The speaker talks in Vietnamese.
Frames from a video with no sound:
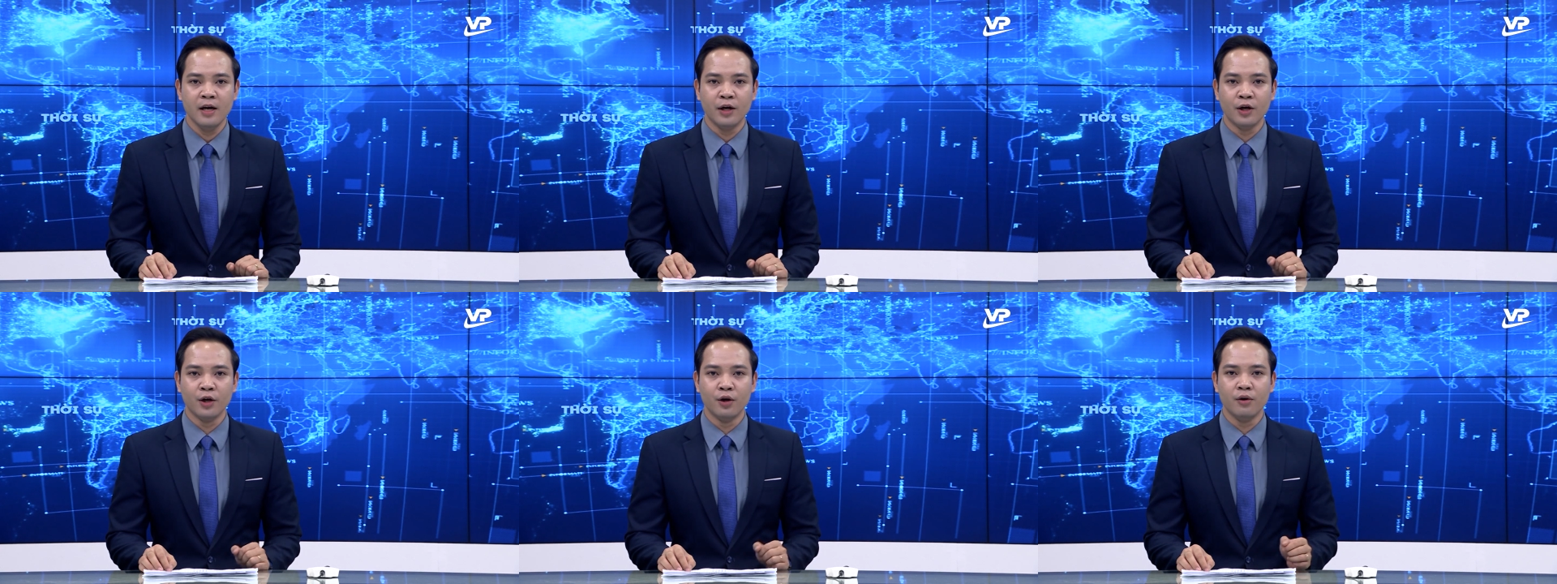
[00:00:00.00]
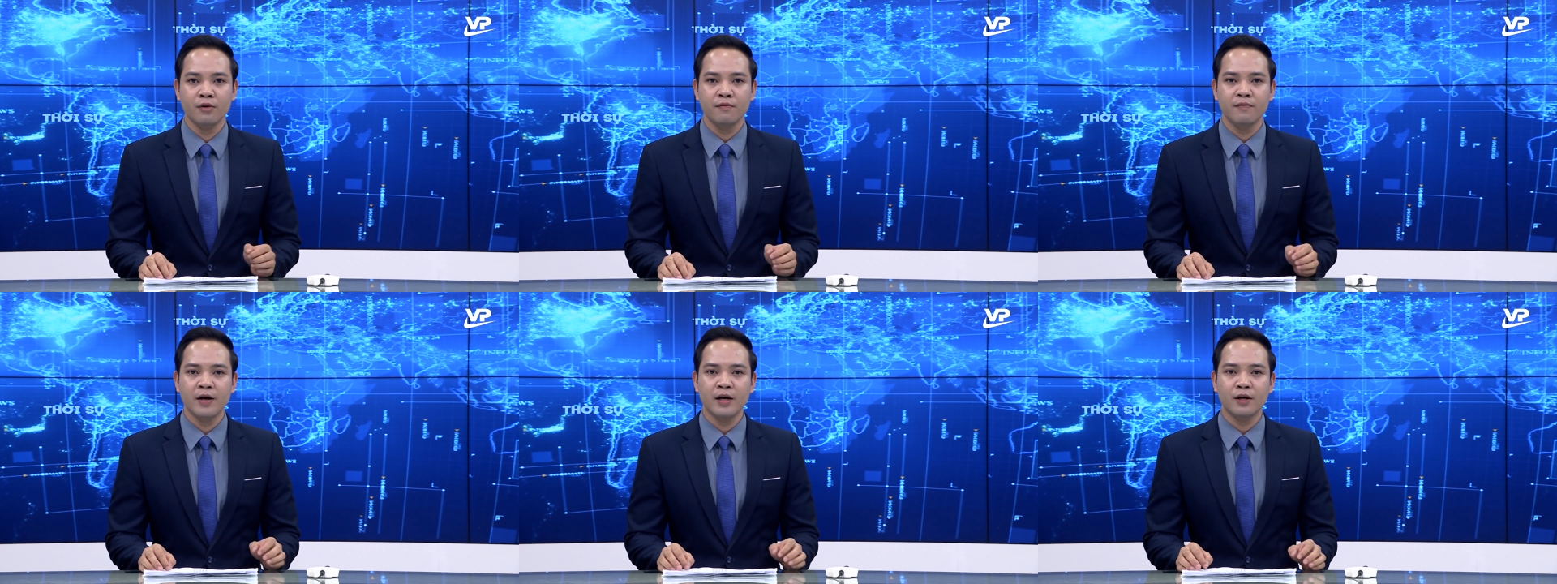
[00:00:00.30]

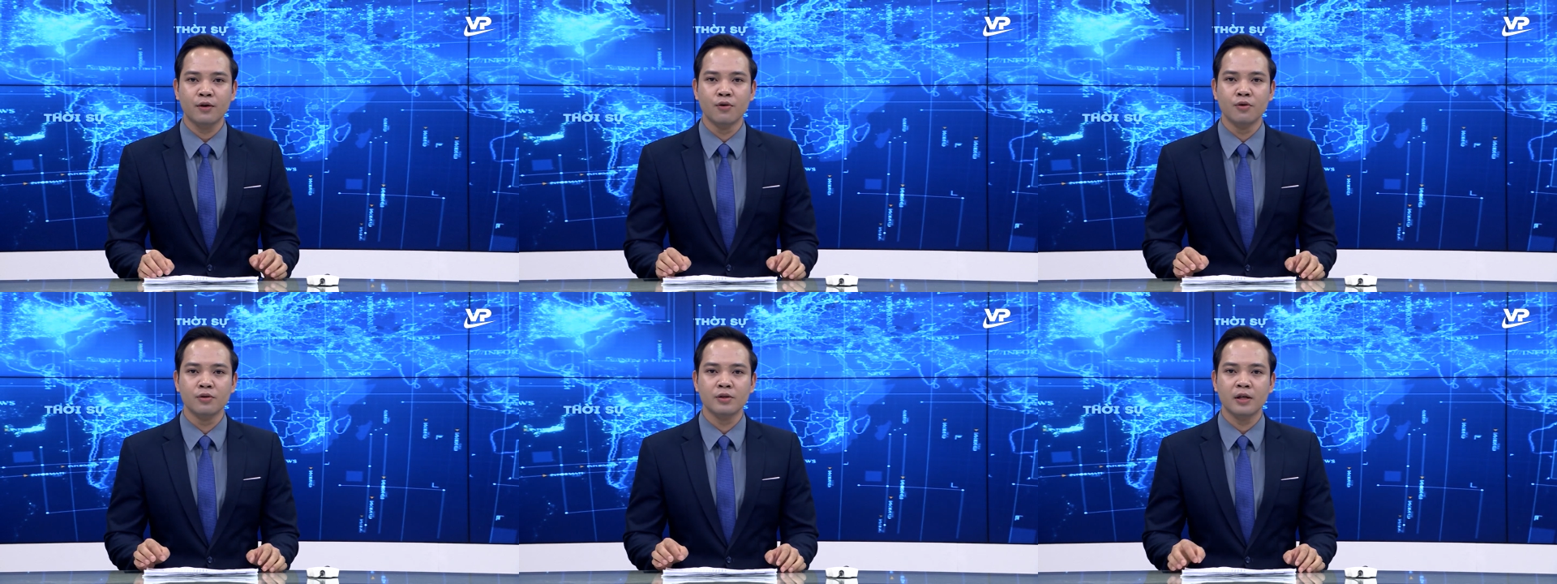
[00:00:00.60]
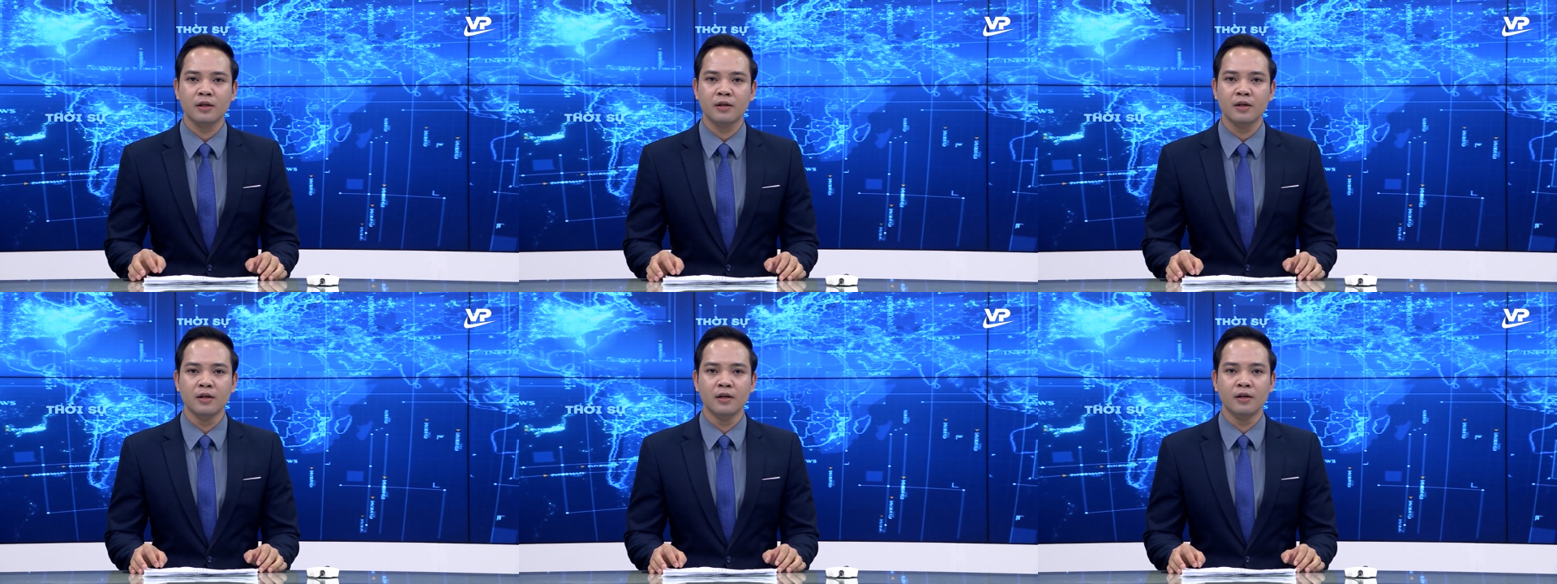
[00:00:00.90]
đối với khu
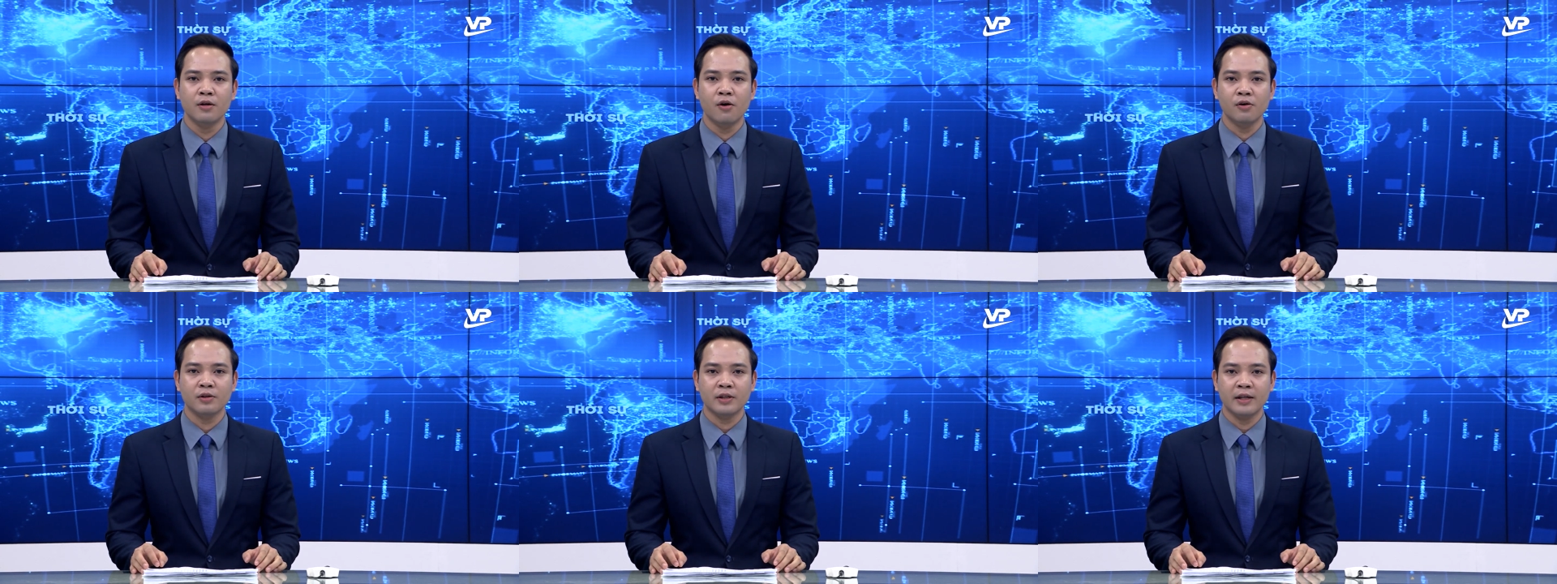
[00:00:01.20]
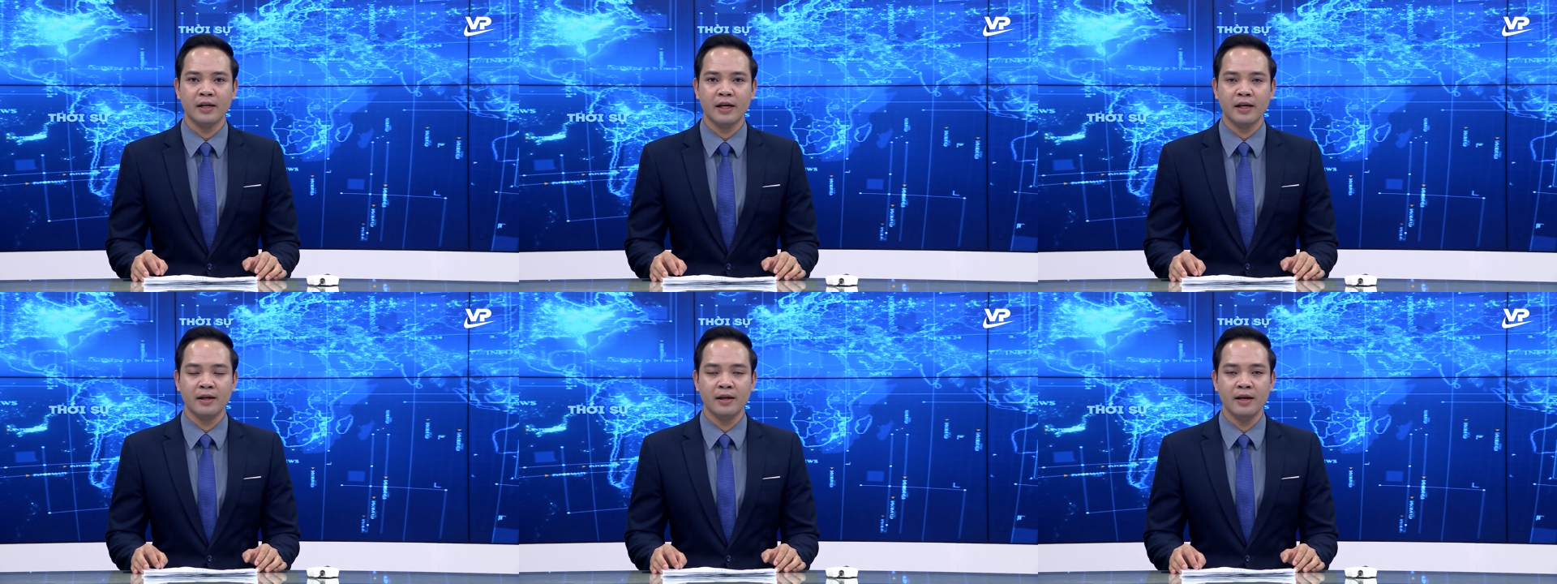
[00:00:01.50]
dân cư, hộ gia
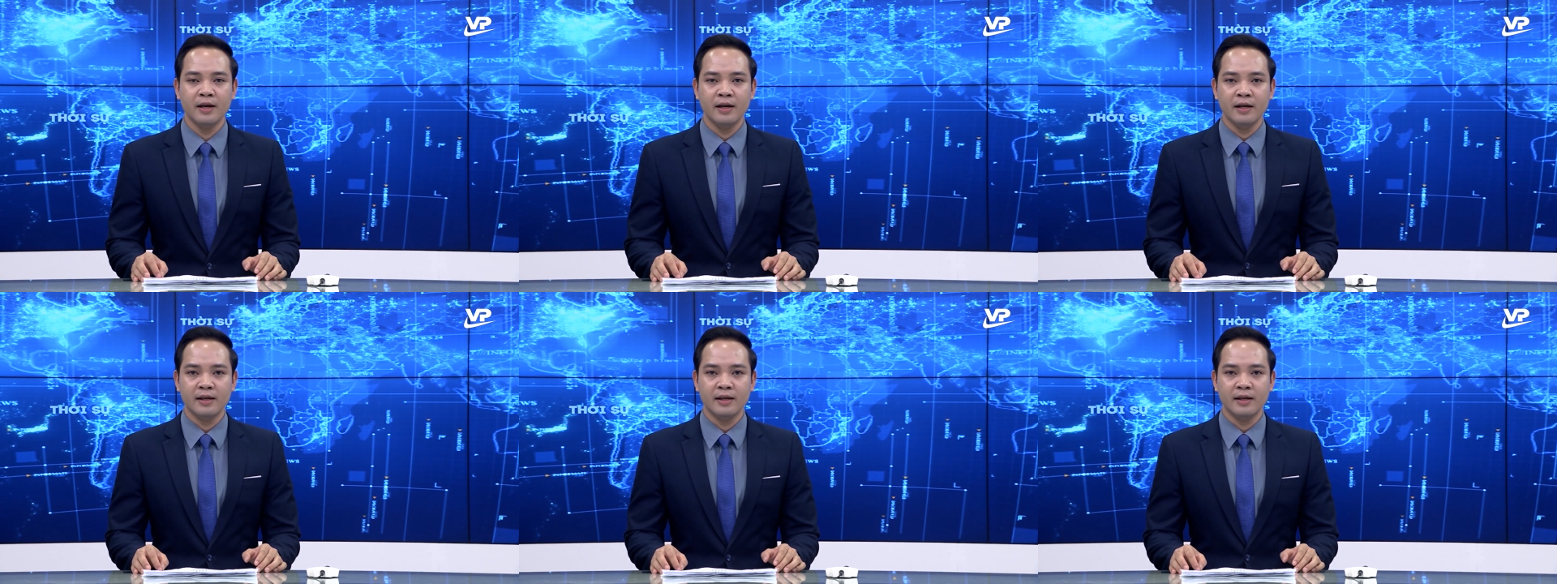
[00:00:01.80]
đình,